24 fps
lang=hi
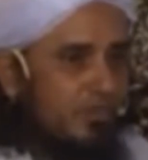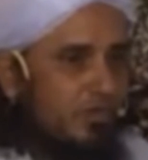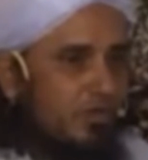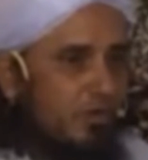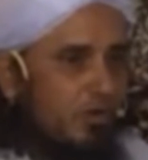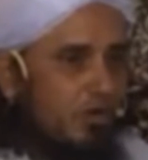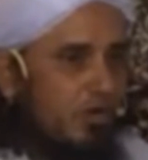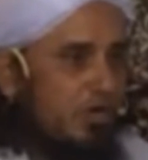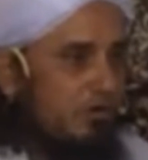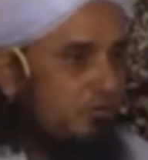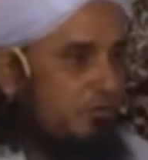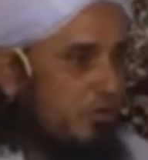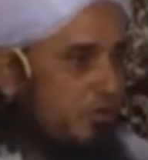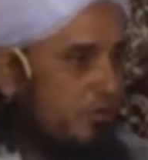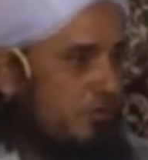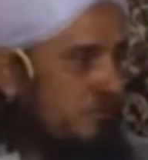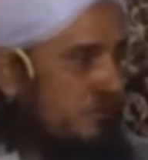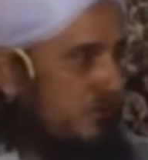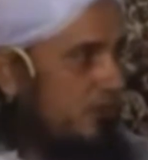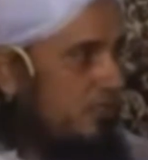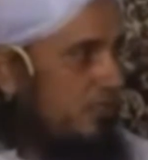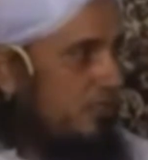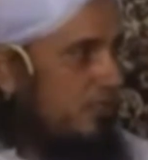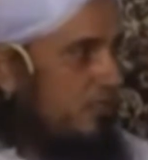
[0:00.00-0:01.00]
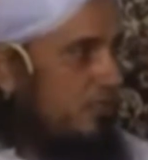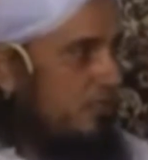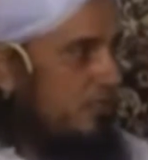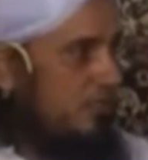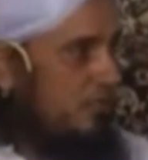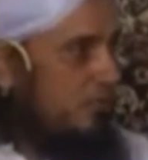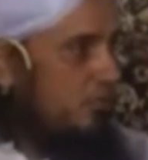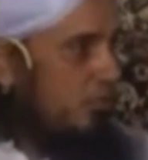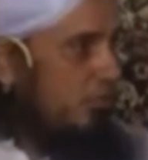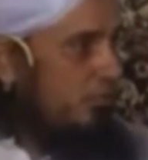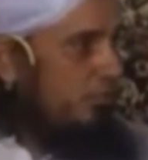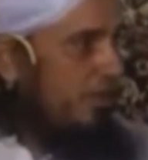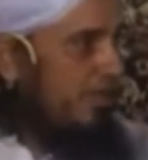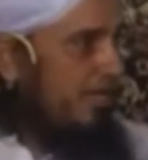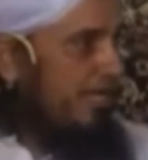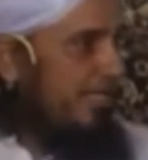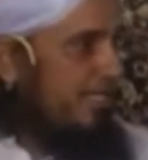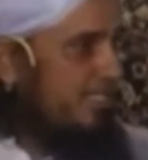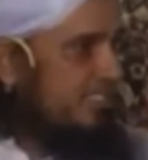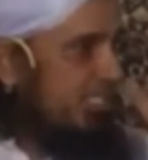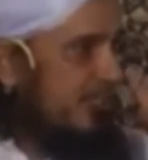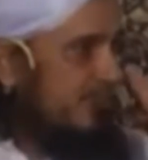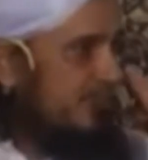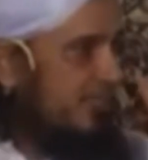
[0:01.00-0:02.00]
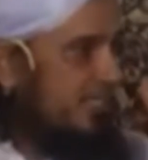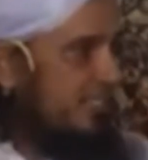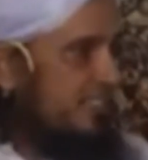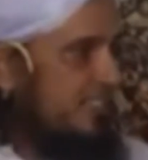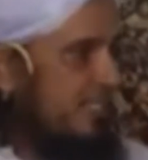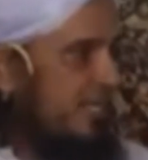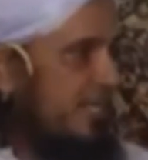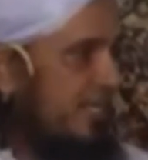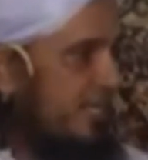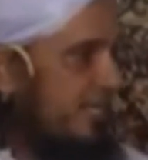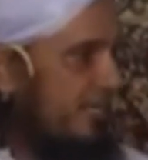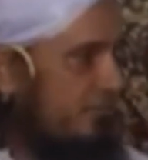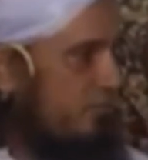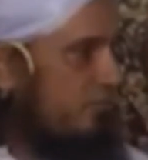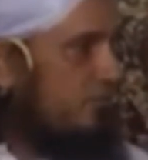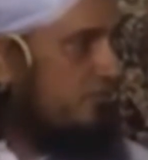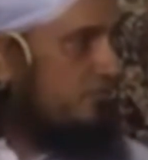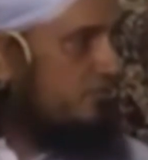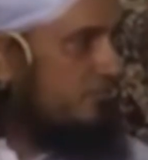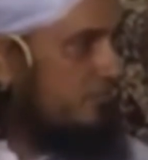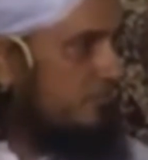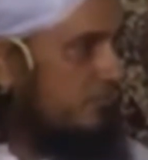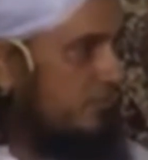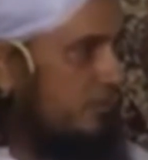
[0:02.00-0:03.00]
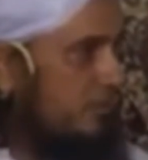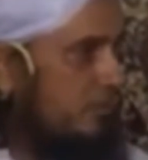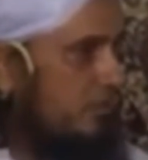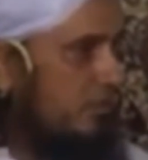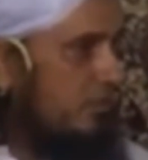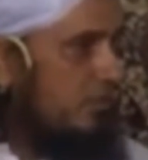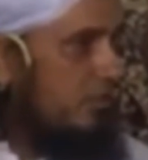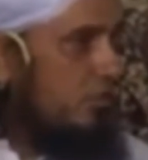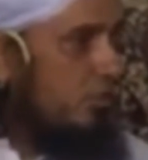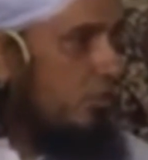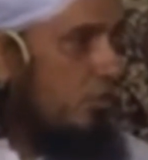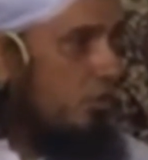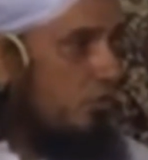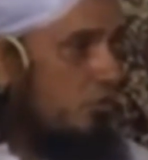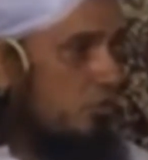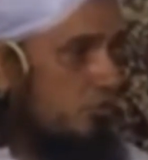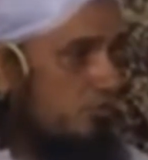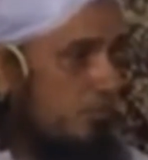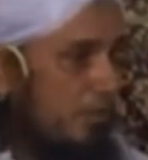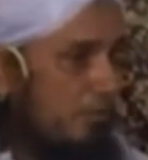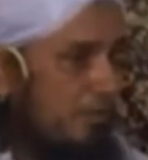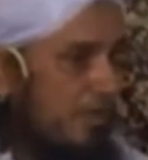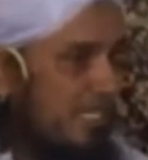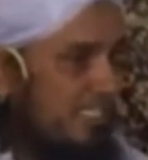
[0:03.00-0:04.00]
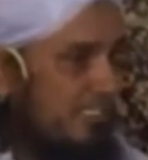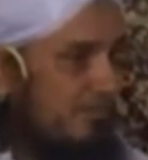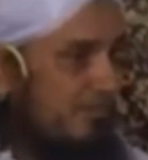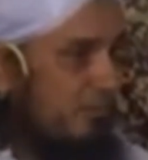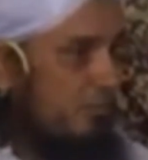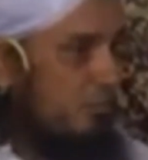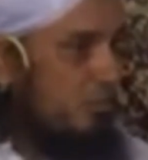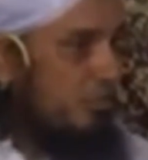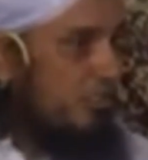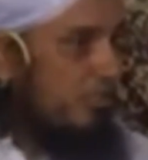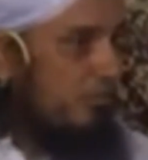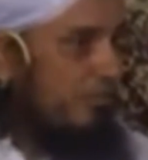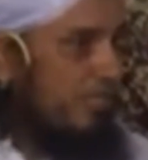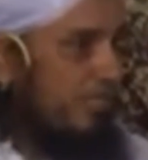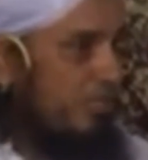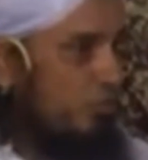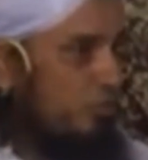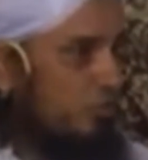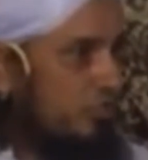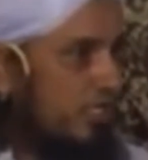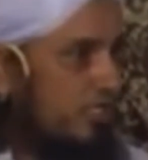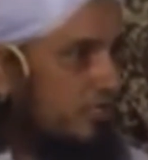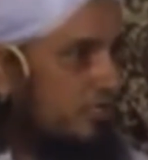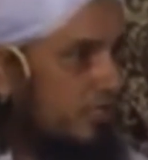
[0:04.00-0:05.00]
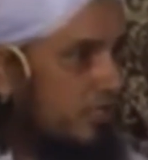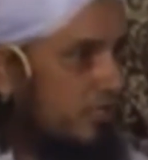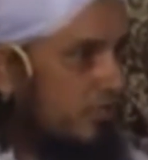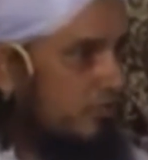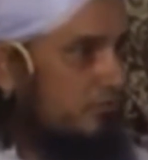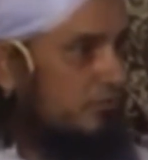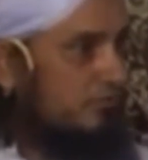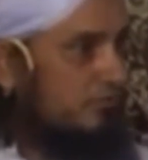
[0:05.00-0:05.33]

और वो कोई बिल्डिंग ज़्यादा नज़र आएगी वो और उसमें बाज़ दफ़ा मुर्दा भी नहीं होता अंदर